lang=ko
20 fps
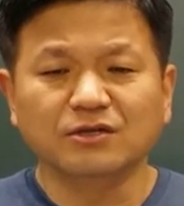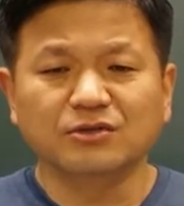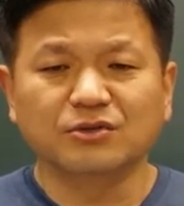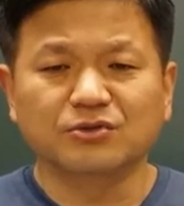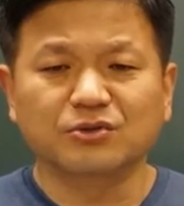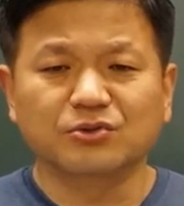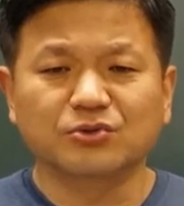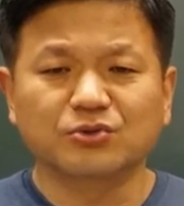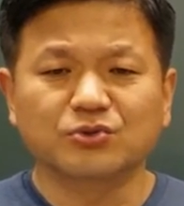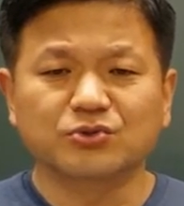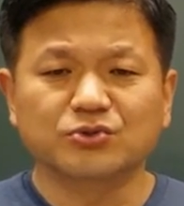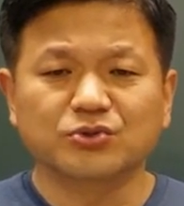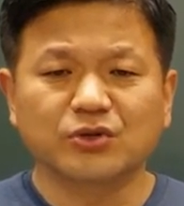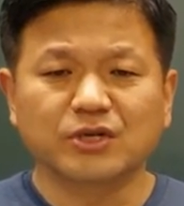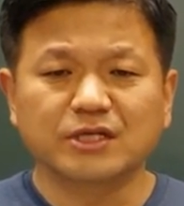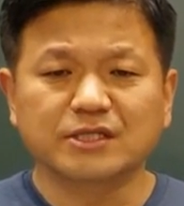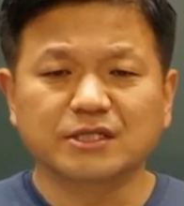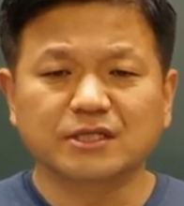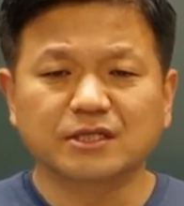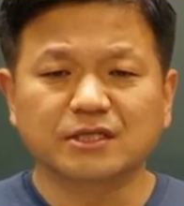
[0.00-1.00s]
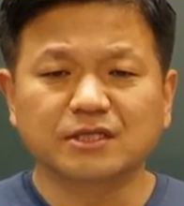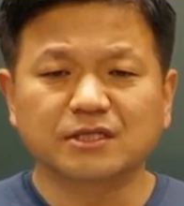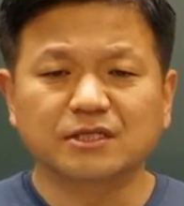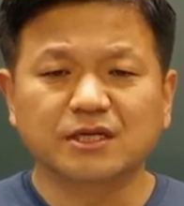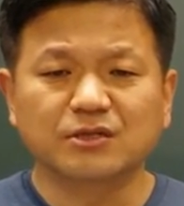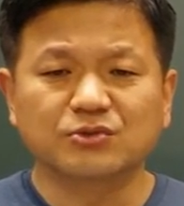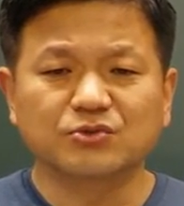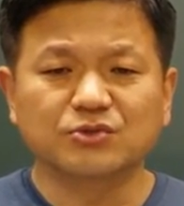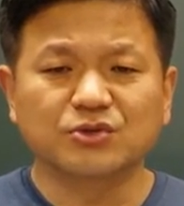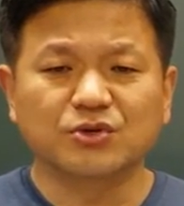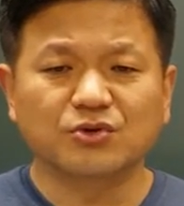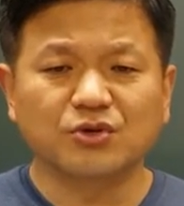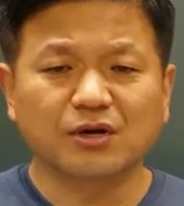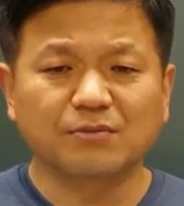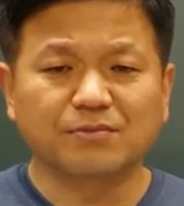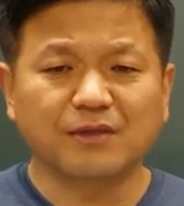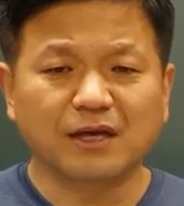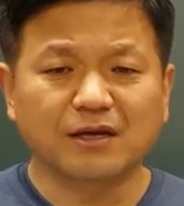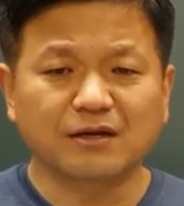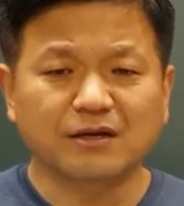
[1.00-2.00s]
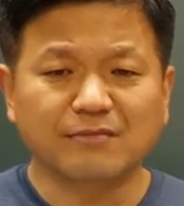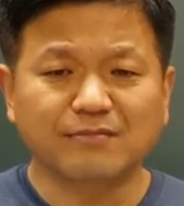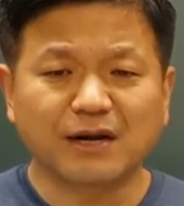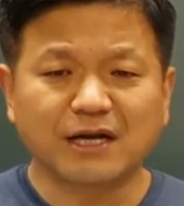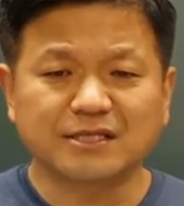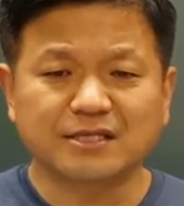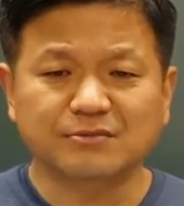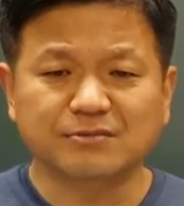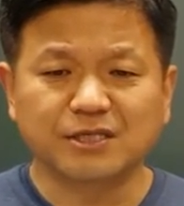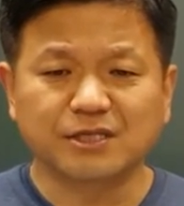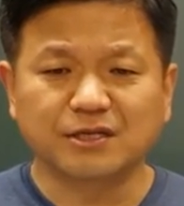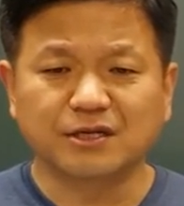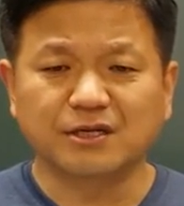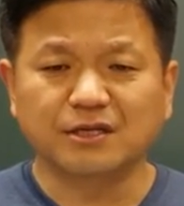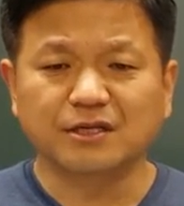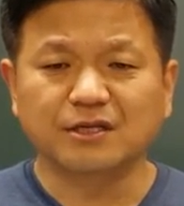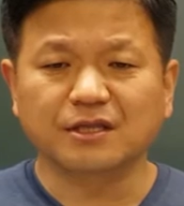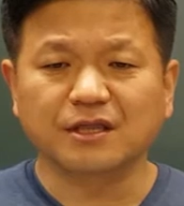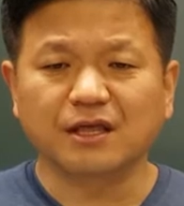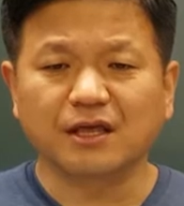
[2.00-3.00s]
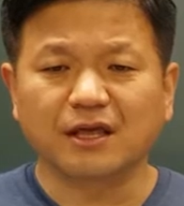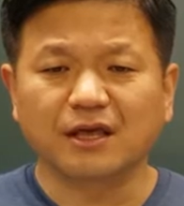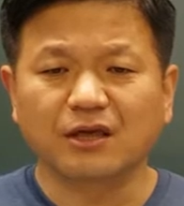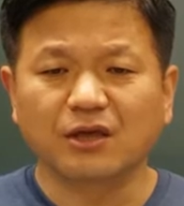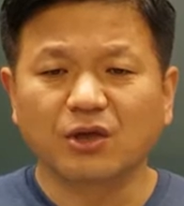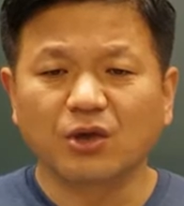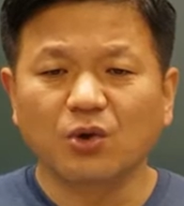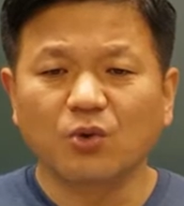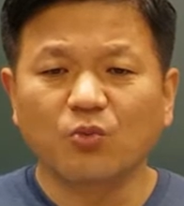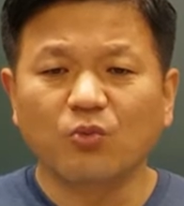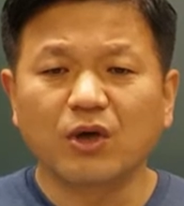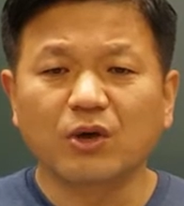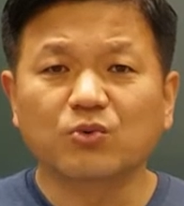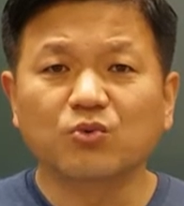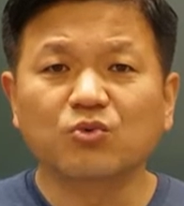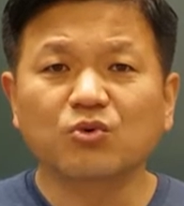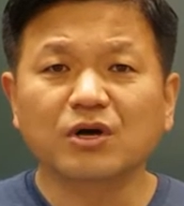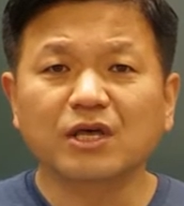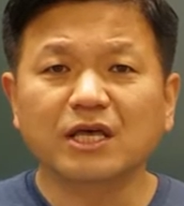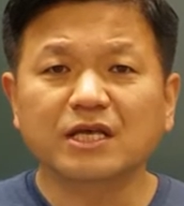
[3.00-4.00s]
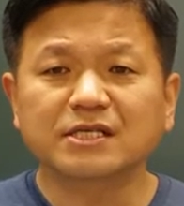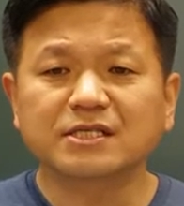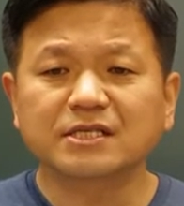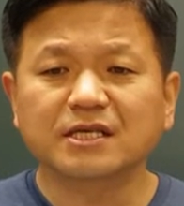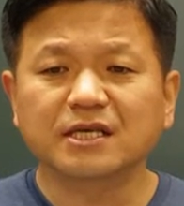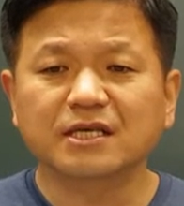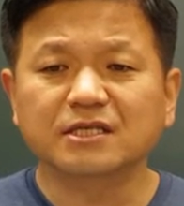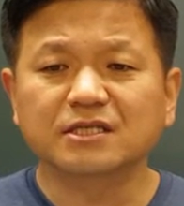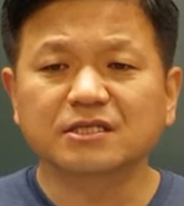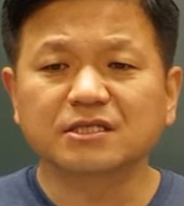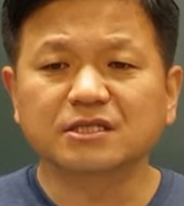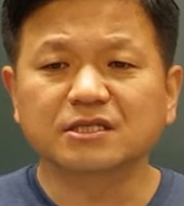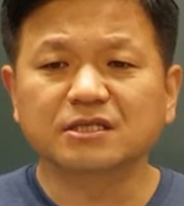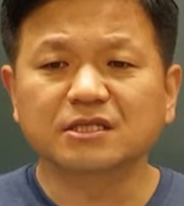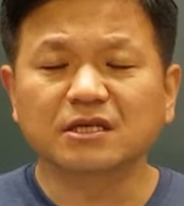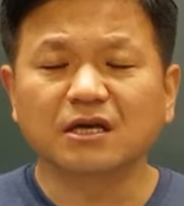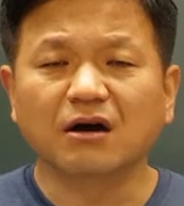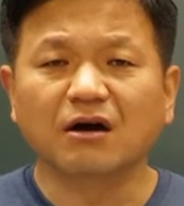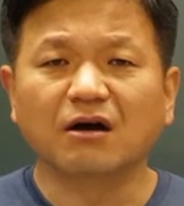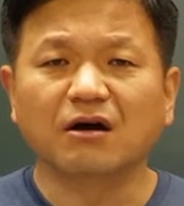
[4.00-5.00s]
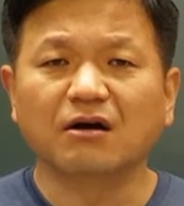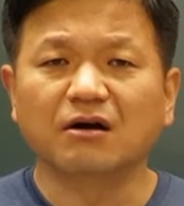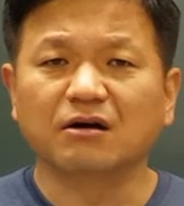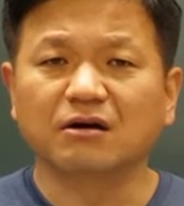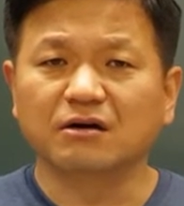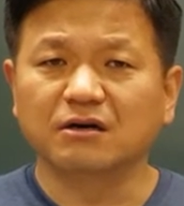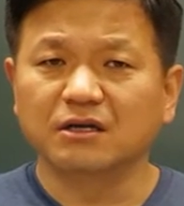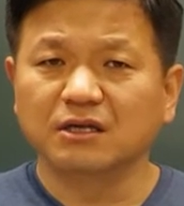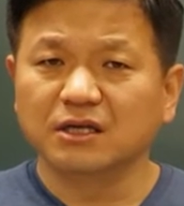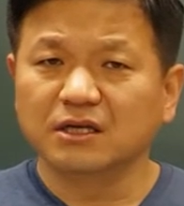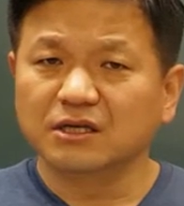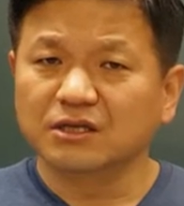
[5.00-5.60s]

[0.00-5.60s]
전형 요소에서는 제출서류 없다는 건 말씀을 드렸는데 외국어 에세이, 즉 어,